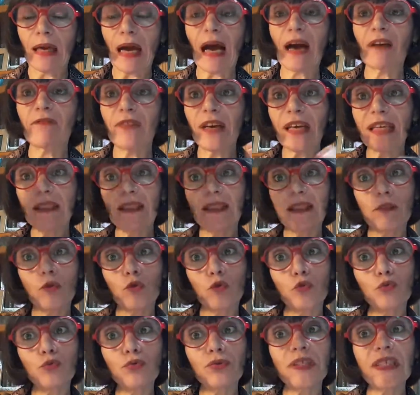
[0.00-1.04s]
avec des
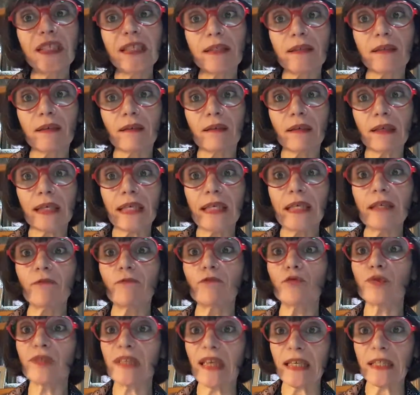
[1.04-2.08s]
sous-titres qui
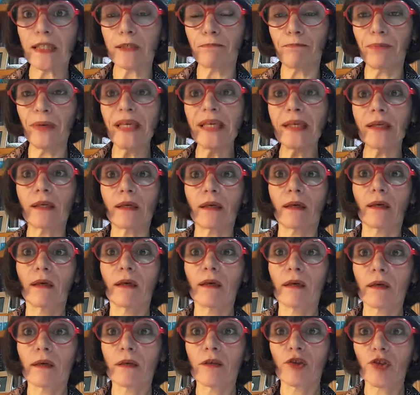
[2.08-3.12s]
vous expliquent
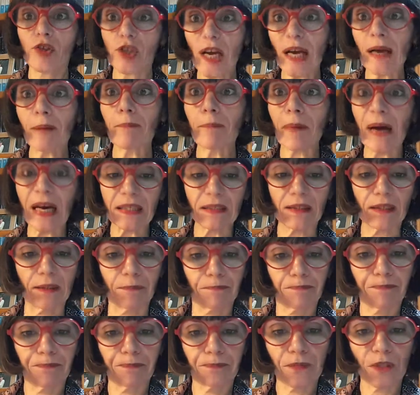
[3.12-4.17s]
chaque partie.
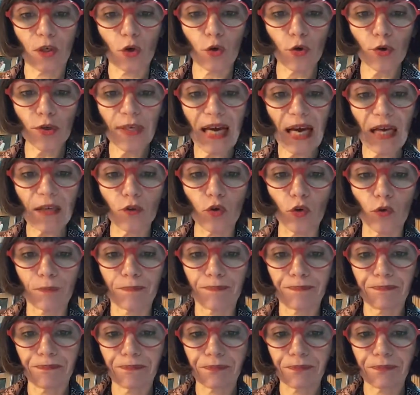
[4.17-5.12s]
Regardons.